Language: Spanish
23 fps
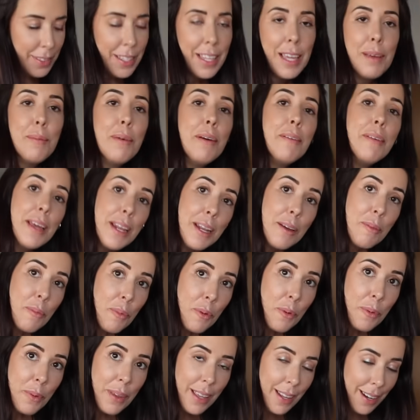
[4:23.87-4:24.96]
que me viene
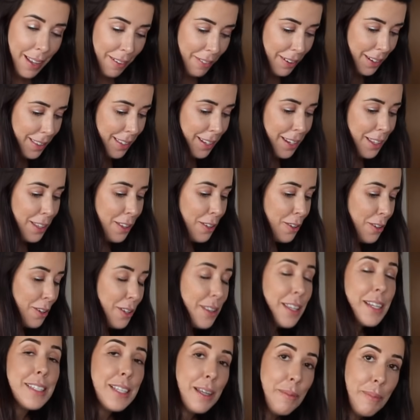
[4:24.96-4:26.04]
muy bien haber tenido
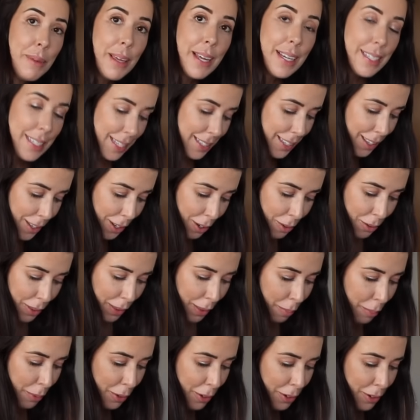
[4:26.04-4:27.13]
otras amigas que han dado
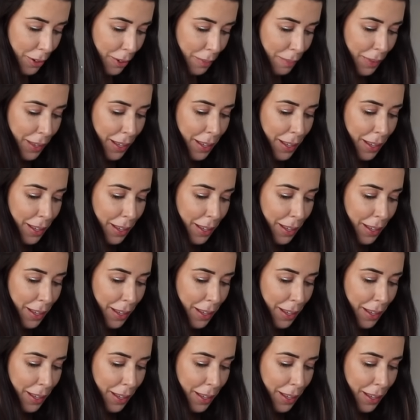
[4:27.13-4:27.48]
de poco,